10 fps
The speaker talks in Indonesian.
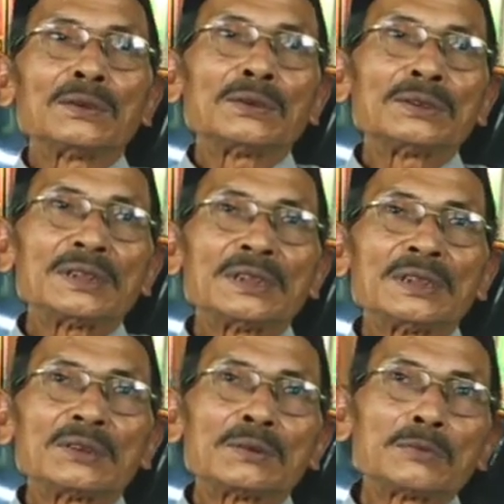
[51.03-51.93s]

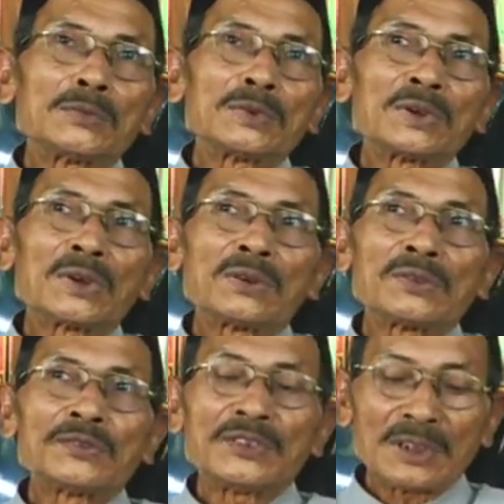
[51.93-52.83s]

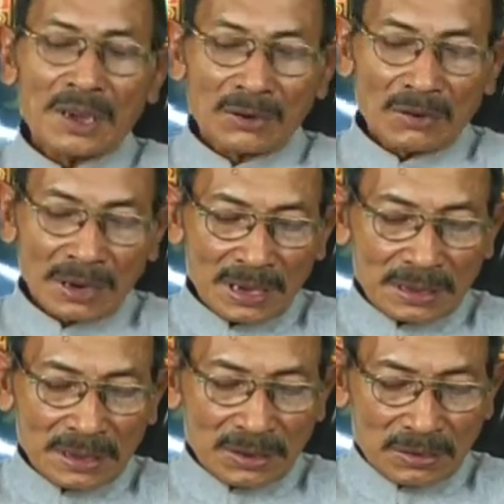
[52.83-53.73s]
Yusikumullahu fi
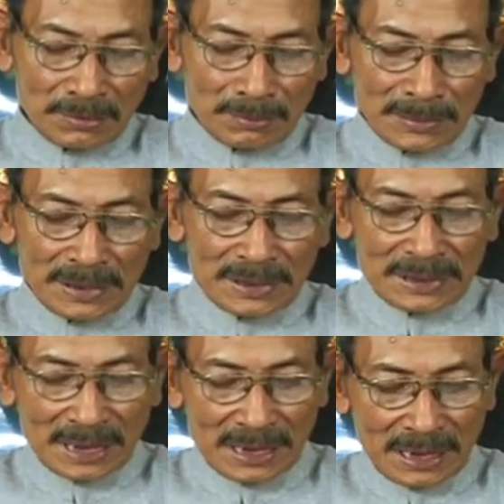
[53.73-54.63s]
awlatikum
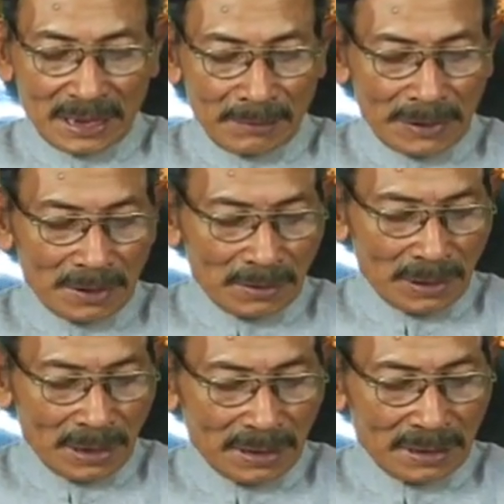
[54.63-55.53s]
lidzakari mislu
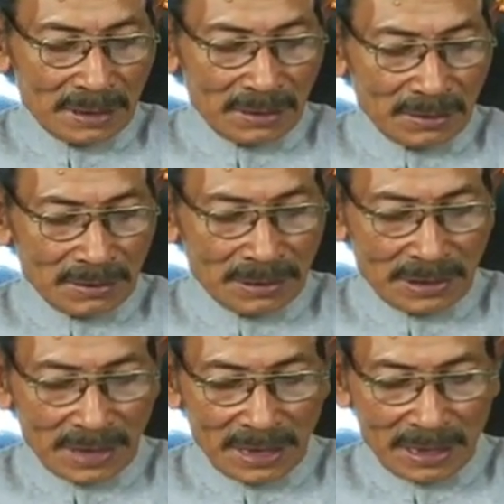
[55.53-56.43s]
hadzil
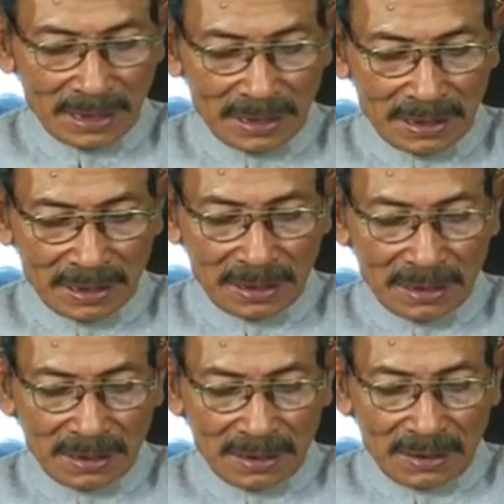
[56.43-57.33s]
unsayain
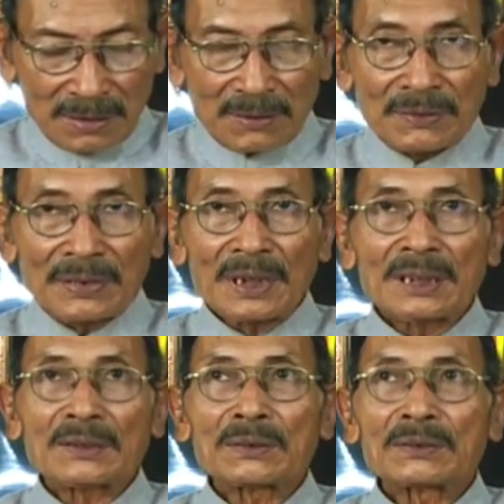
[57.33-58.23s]
Fa
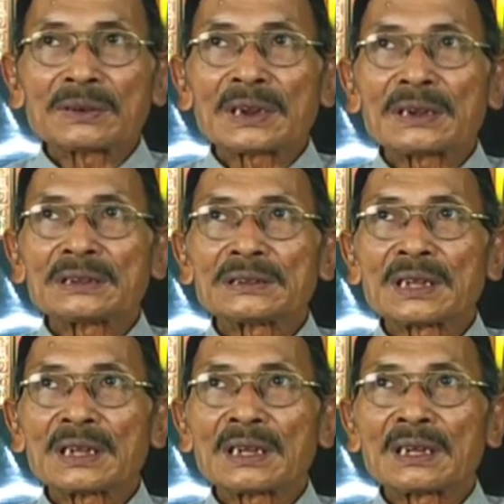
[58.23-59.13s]
in kunna
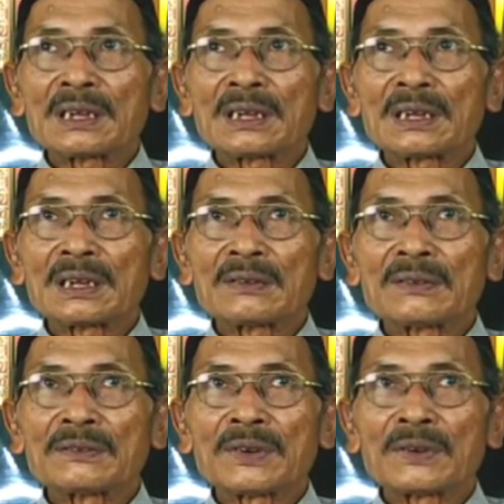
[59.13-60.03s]

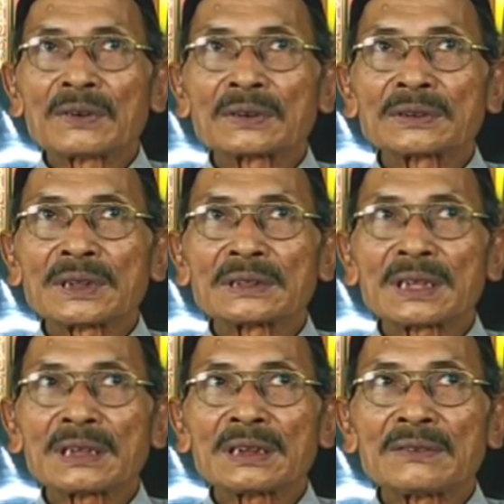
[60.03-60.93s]
nisaa'an fawqa
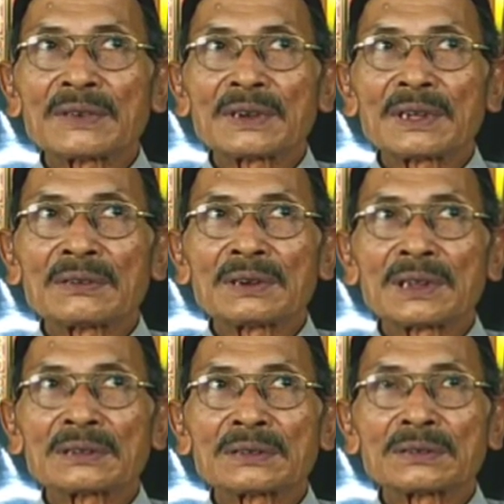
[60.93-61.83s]
nata ini sulusa
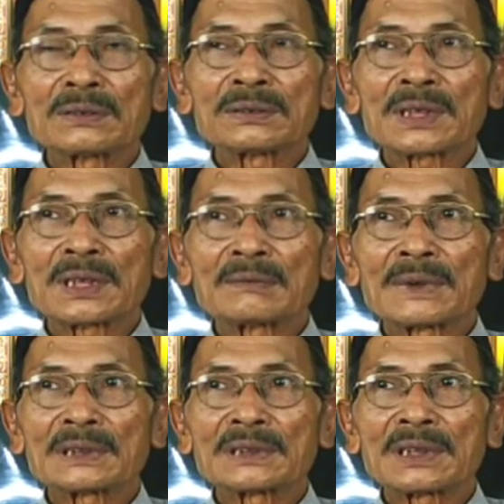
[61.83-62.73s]

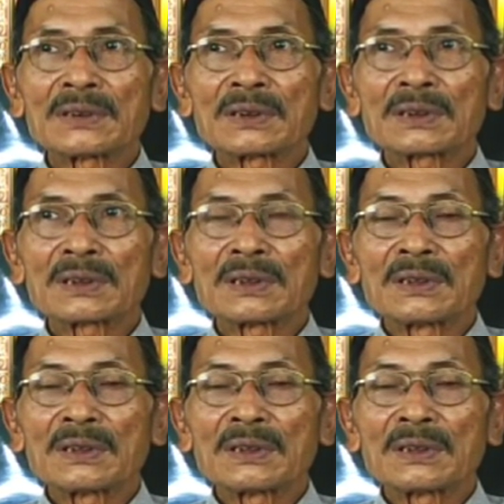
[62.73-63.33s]
nasulu tarak